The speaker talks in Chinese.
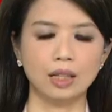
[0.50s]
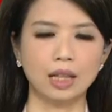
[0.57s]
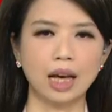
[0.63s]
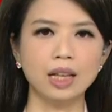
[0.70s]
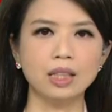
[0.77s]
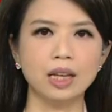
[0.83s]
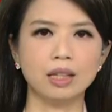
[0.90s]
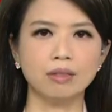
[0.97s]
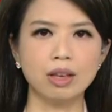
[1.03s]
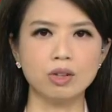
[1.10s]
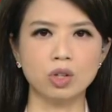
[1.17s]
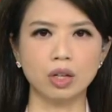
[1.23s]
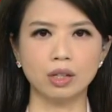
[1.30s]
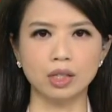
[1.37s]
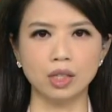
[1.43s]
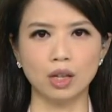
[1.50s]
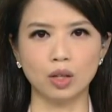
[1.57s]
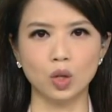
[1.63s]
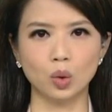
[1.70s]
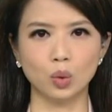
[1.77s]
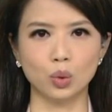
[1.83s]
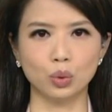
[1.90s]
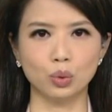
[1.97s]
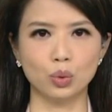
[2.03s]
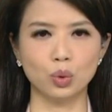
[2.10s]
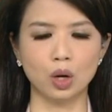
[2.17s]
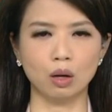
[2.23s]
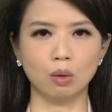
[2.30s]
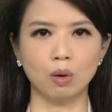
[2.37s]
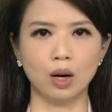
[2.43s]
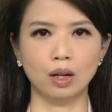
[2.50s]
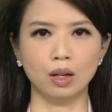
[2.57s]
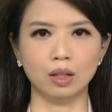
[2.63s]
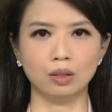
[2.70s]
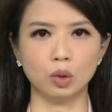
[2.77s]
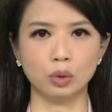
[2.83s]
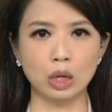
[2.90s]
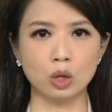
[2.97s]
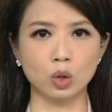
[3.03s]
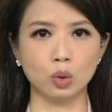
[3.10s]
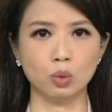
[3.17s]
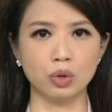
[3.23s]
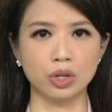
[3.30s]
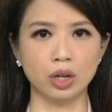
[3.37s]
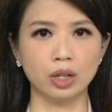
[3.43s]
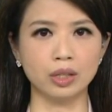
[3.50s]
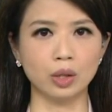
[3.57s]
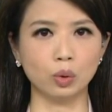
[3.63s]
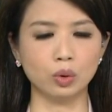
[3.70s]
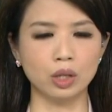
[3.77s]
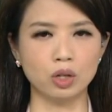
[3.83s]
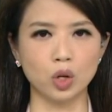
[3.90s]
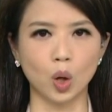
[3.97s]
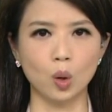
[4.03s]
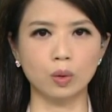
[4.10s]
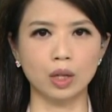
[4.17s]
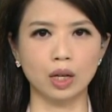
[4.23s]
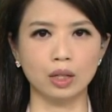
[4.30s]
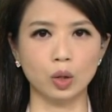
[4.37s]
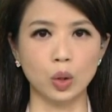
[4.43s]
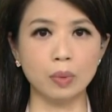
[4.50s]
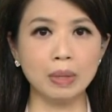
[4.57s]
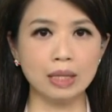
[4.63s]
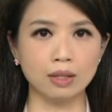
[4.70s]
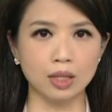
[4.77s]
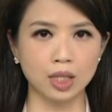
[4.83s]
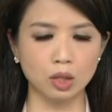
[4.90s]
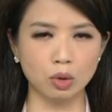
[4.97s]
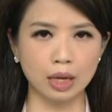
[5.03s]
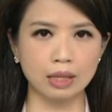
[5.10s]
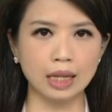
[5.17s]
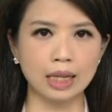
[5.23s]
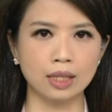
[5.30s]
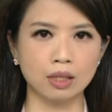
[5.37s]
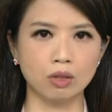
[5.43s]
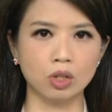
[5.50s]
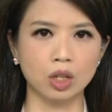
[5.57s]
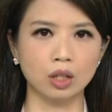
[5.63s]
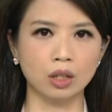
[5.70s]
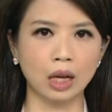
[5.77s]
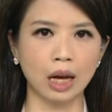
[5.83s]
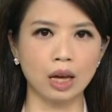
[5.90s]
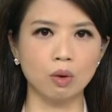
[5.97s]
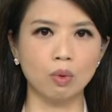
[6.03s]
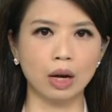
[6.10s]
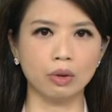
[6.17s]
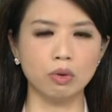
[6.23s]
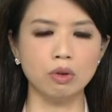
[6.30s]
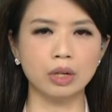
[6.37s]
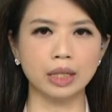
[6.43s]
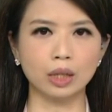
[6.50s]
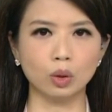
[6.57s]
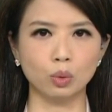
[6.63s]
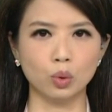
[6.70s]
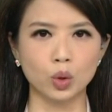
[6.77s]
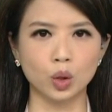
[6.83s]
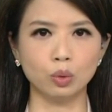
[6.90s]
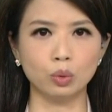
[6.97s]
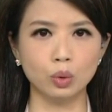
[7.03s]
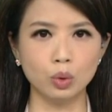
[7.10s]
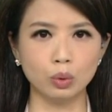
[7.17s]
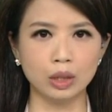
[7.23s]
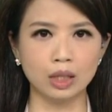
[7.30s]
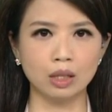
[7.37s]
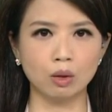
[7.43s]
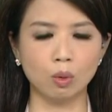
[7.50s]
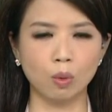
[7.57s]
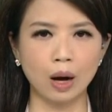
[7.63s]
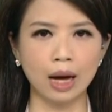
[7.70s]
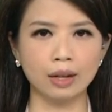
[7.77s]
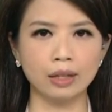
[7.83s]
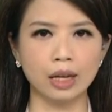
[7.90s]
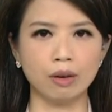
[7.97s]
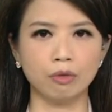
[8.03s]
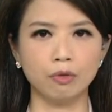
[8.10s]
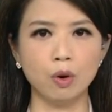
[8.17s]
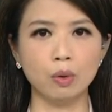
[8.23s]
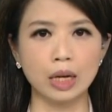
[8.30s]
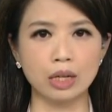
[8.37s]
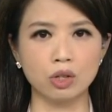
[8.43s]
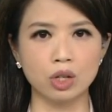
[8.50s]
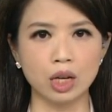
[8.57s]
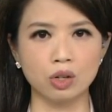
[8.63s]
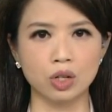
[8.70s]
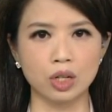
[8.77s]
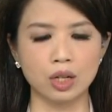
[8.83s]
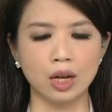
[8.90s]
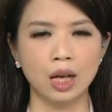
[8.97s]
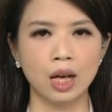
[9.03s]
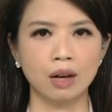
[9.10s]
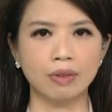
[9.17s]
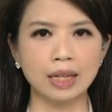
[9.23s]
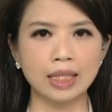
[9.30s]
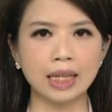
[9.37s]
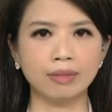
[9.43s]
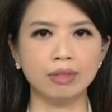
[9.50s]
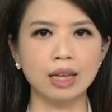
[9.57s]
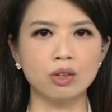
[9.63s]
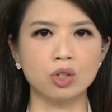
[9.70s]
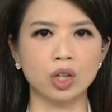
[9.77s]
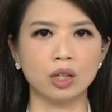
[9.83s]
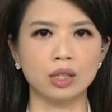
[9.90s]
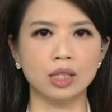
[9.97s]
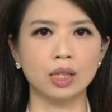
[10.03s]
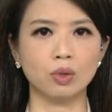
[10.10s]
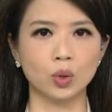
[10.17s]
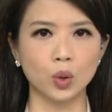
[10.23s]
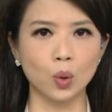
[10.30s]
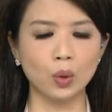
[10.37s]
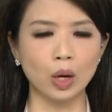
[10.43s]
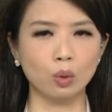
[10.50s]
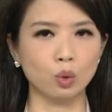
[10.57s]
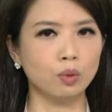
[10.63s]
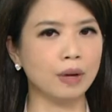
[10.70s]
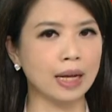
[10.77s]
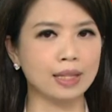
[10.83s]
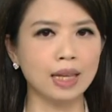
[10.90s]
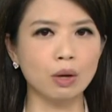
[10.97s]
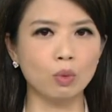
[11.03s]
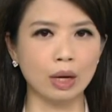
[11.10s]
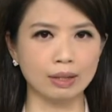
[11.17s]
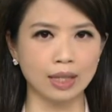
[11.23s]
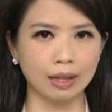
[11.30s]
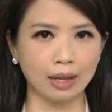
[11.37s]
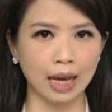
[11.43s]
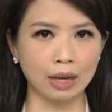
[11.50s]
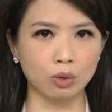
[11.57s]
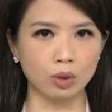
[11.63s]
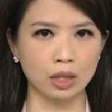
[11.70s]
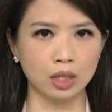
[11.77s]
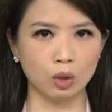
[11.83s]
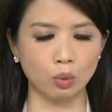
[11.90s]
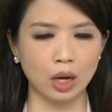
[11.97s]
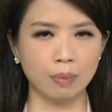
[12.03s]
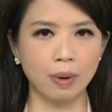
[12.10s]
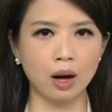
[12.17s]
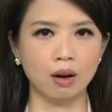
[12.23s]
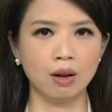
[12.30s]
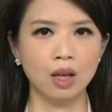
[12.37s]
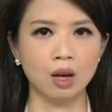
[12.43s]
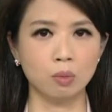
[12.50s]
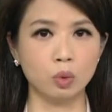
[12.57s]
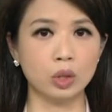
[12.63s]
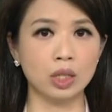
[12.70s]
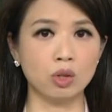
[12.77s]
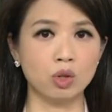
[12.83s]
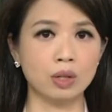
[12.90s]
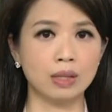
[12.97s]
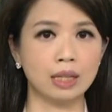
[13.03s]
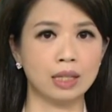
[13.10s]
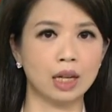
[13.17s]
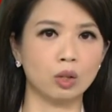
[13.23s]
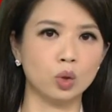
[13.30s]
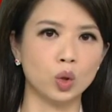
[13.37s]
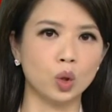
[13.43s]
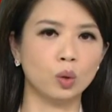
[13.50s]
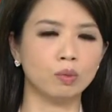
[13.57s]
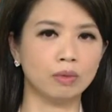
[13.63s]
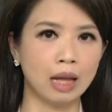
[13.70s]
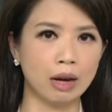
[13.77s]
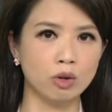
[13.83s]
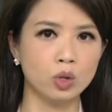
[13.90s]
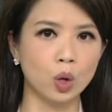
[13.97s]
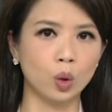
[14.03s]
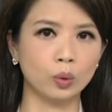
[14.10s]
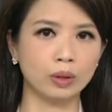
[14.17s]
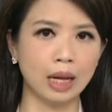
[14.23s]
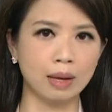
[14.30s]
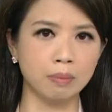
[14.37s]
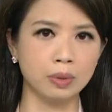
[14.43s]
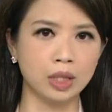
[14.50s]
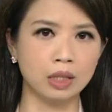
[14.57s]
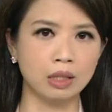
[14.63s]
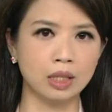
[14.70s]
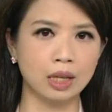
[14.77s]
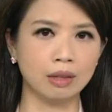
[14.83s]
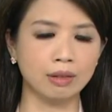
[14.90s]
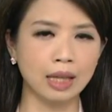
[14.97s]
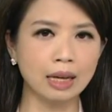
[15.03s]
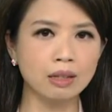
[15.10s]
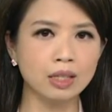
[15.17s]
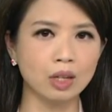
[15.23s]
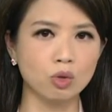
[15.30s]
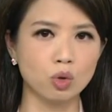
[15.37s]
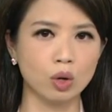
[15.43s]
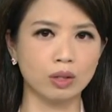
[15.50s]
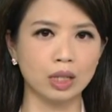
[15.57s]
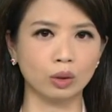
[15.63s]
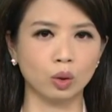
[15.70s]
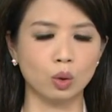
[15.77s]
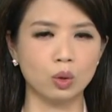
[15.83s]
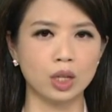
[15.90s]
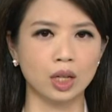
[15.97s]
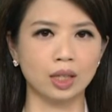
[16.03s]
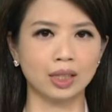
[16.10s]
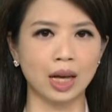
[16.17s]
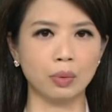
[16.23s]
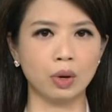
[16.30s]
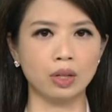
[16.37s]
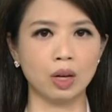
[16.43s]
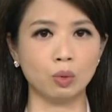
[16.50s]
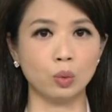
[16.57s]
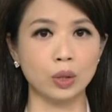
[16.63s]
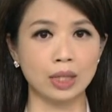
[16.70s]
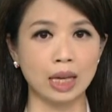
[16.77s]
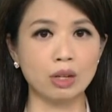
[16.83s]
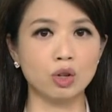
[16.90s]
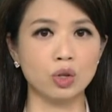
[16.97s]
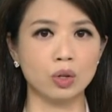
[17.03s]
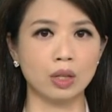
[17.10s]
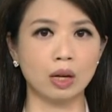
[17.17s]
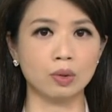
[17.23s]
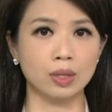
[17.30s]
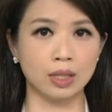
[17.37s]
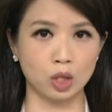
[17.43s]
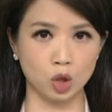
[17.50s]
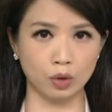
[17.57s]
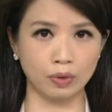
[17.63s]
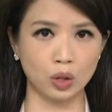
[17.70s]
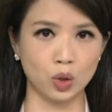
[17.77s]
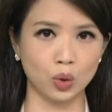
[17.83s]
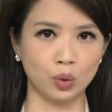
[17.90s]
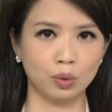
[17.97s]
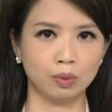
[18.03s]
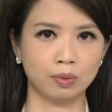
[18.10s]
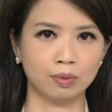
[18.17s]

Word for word: 台铁电车线又出状况了。就在中午12点多的时候呢，有一名司机员在行车开往玉里的途中，路经花莲凤林站时，发现电车线松了，无法再往前开，随即回报。目前正在抢修南荣南屏间单线双向通车，大约延误30到40分钟。